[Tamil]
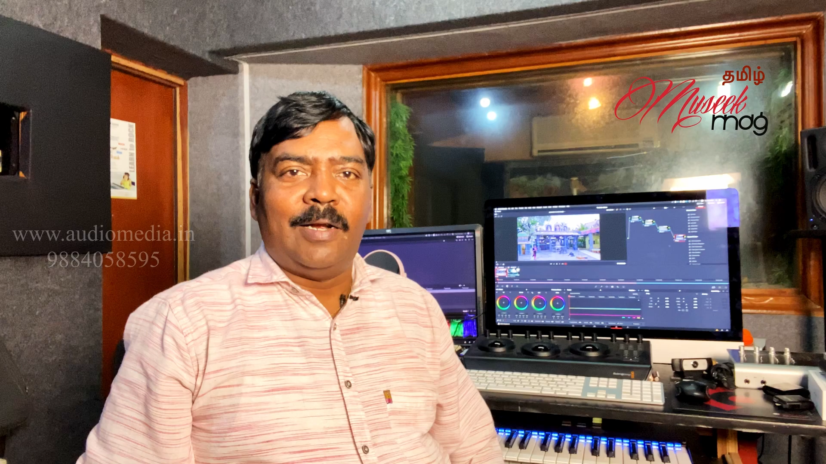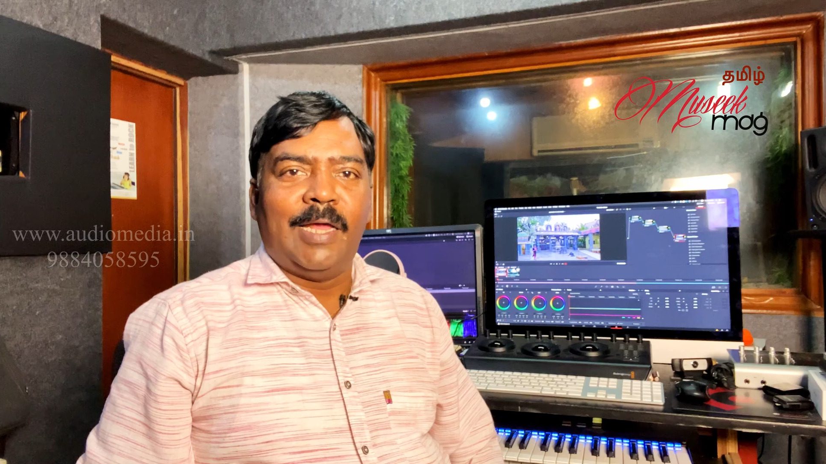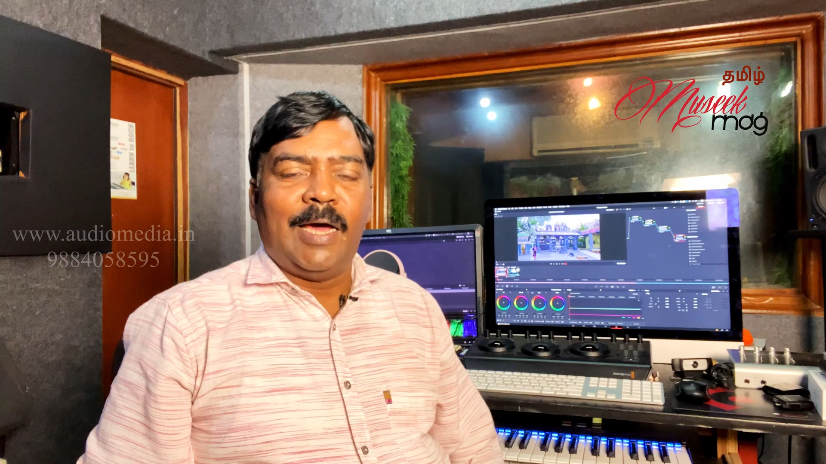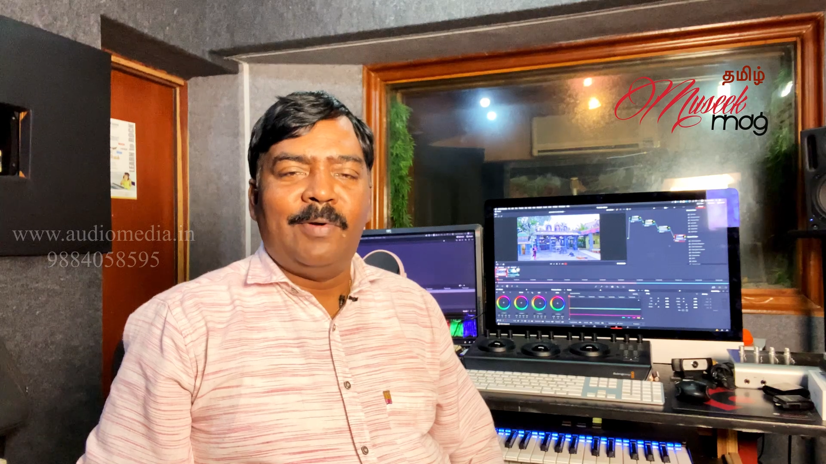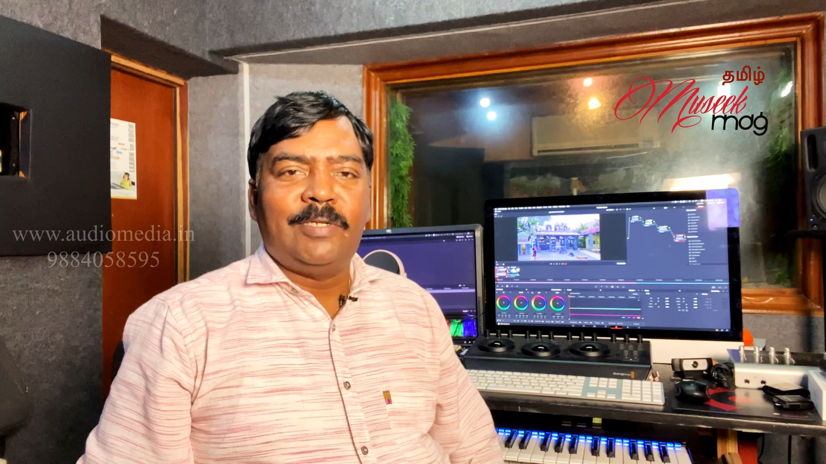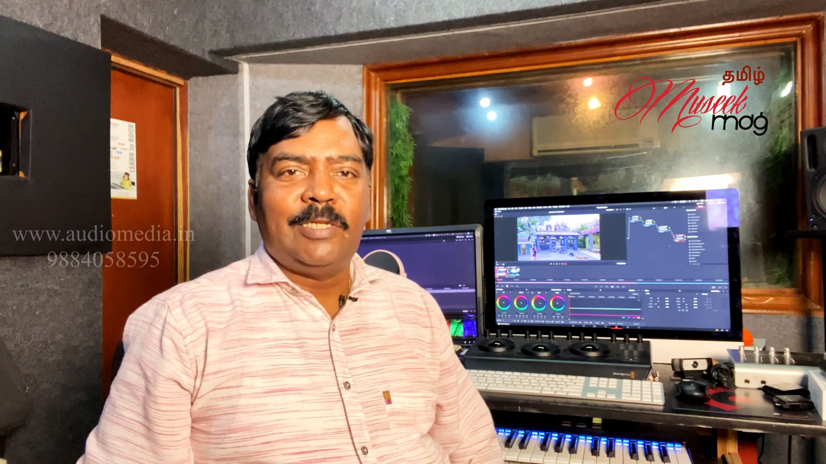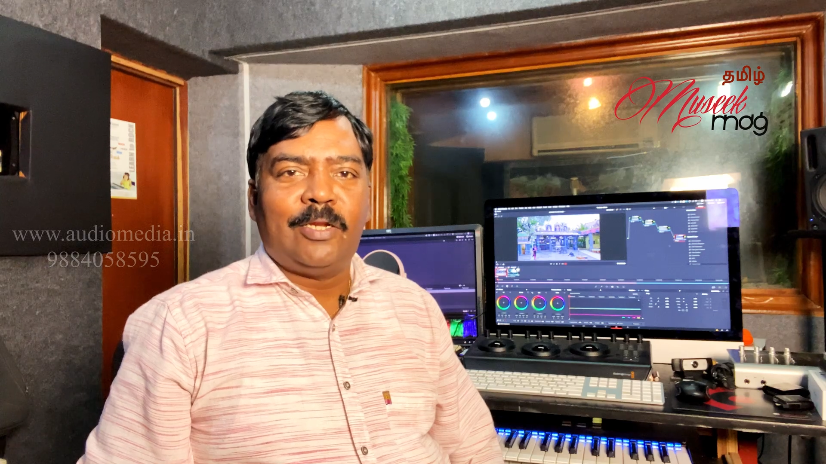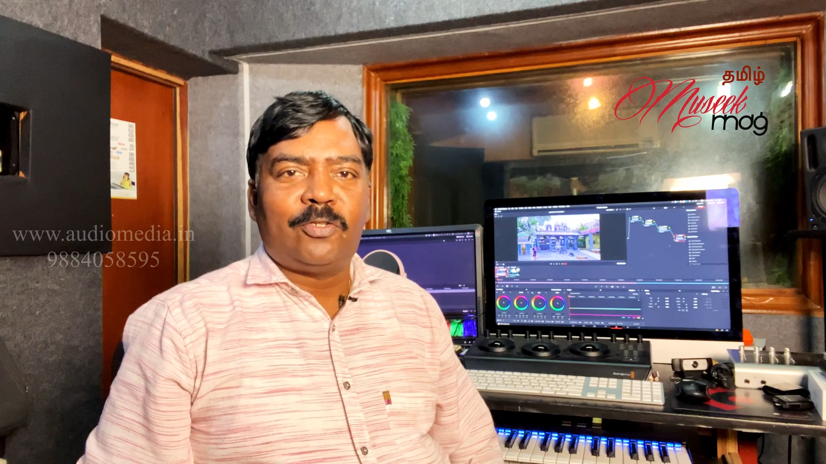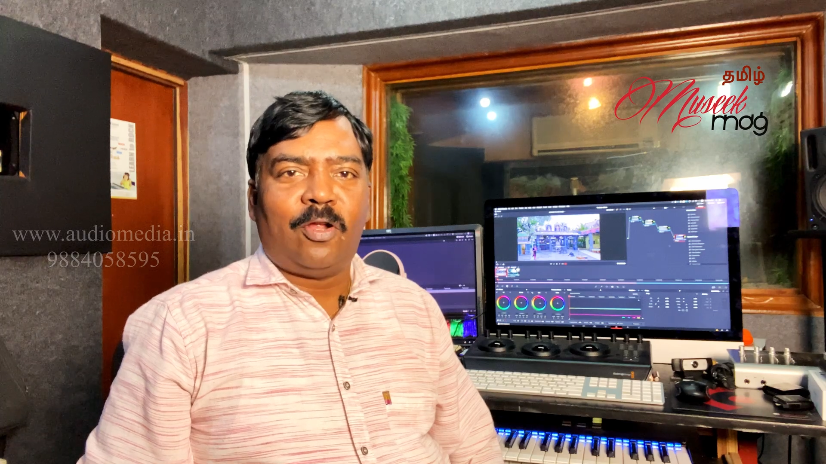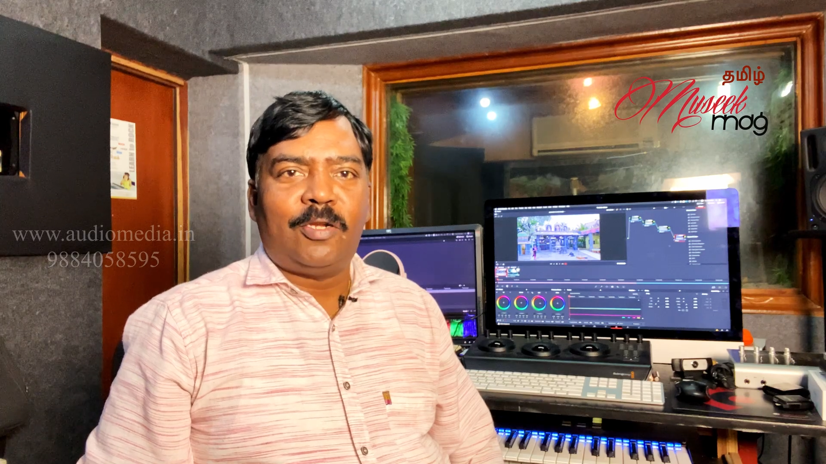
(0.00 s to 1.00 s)
டாவன்சி
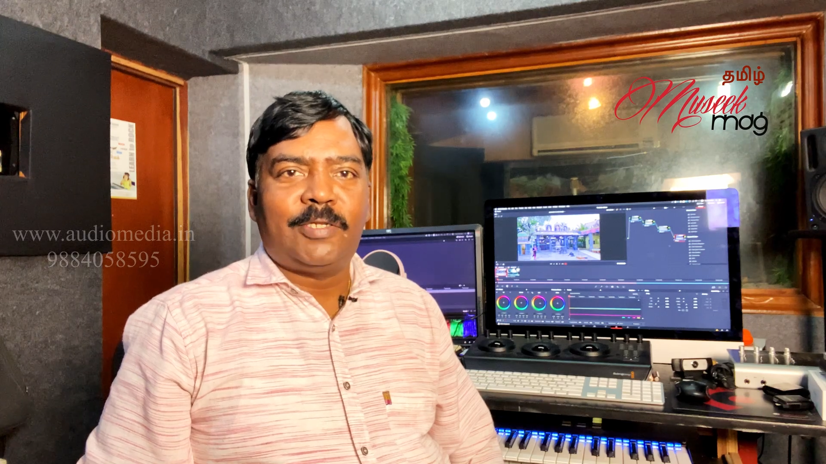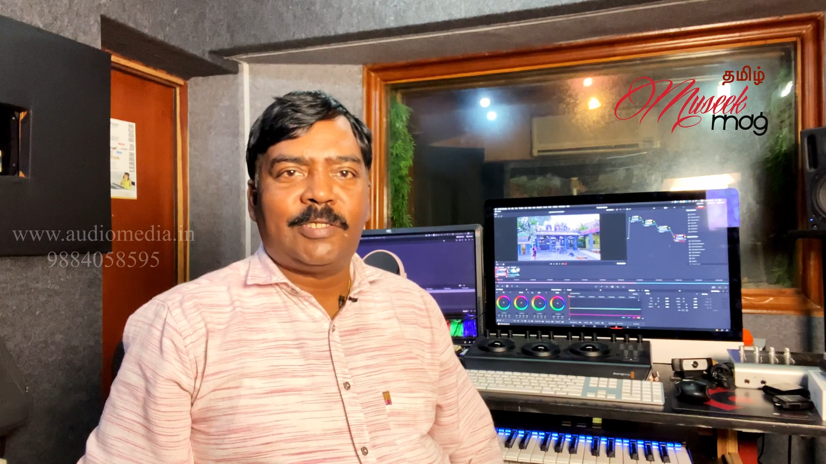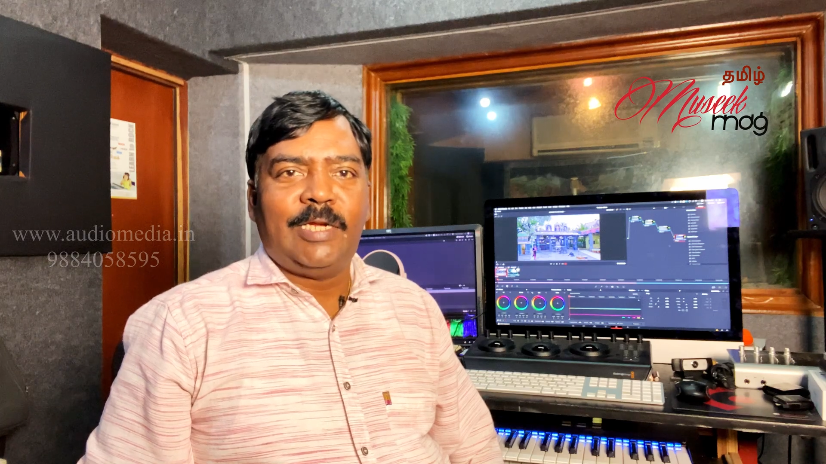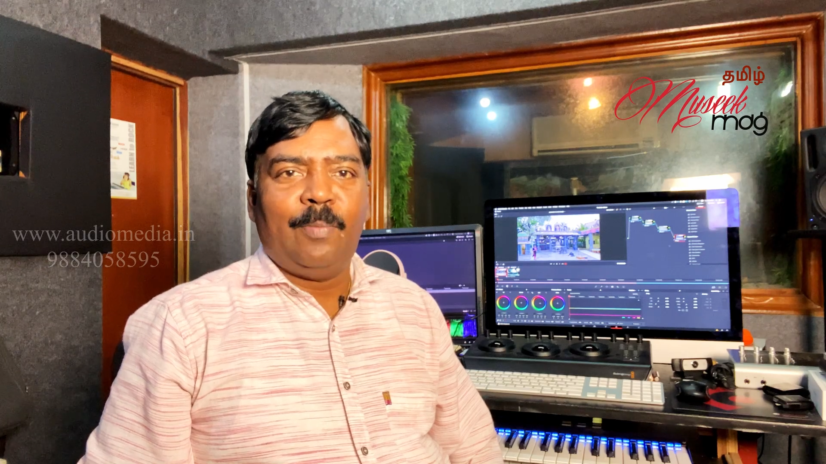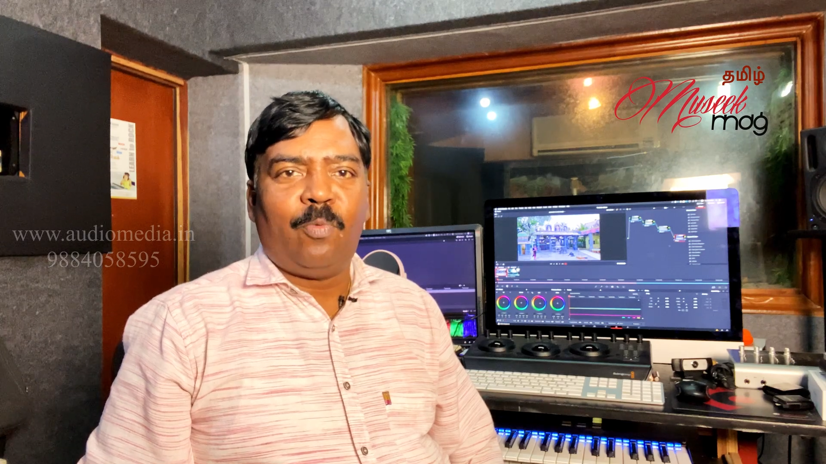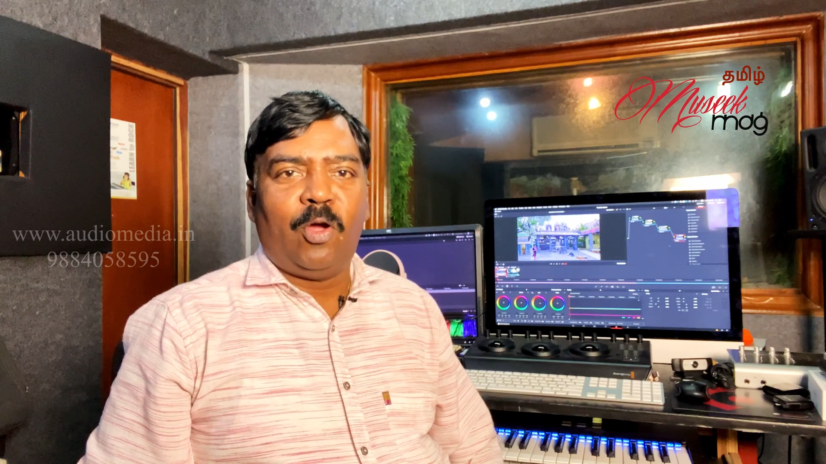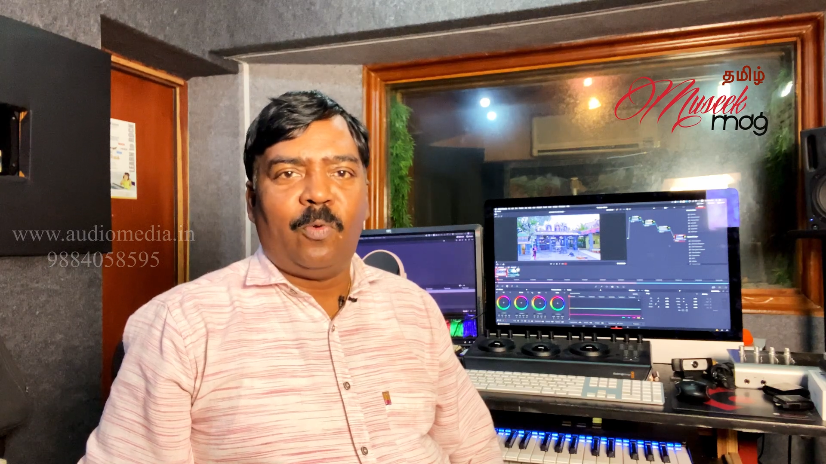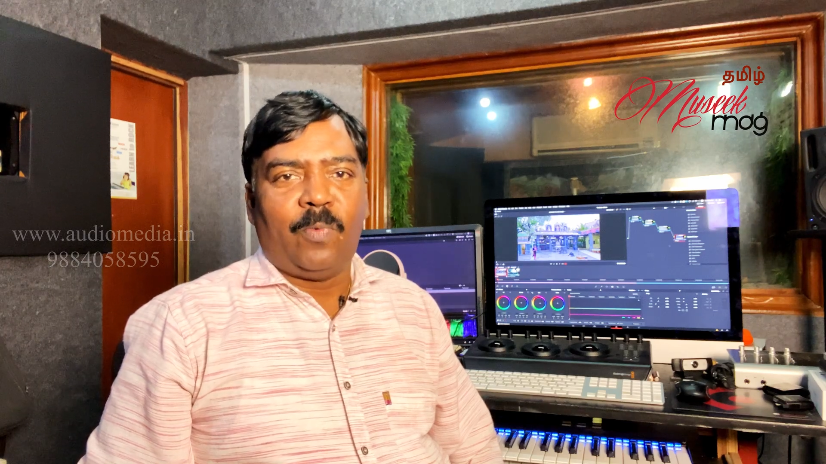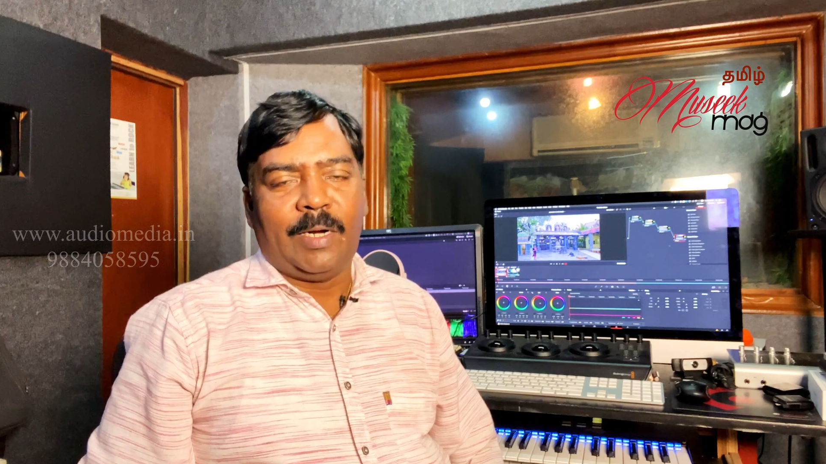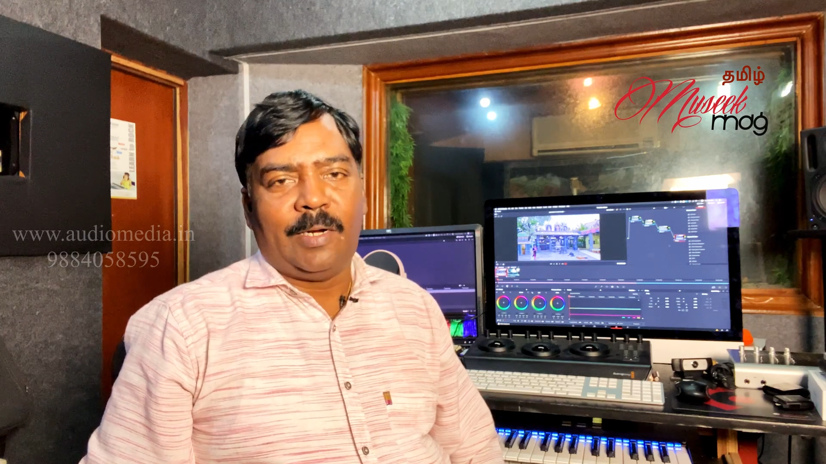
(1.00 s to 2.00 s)
ரிசால்வ் சிக்ஸ்டீன்
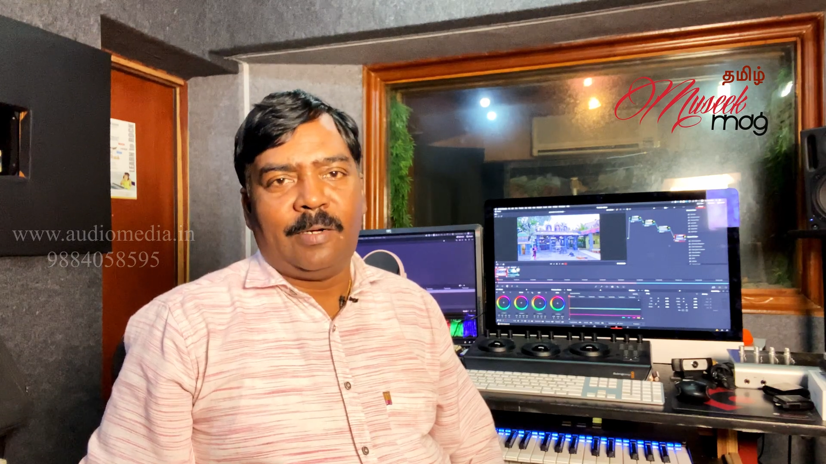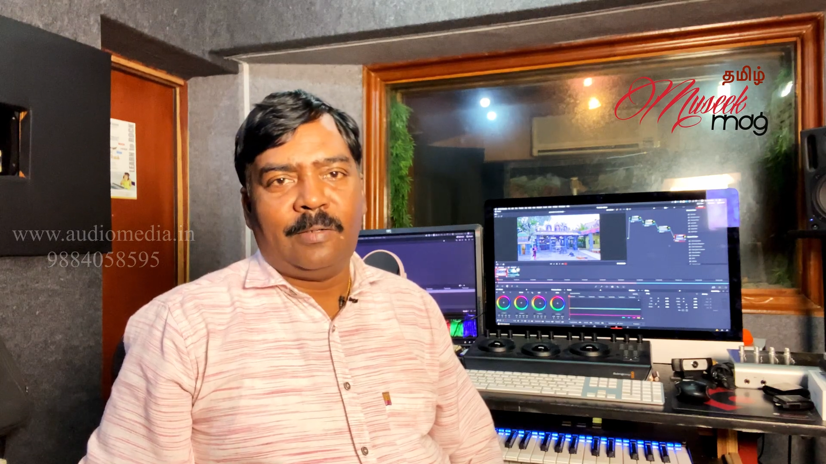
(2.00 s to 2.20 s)
பாயிண்ட் ஒன்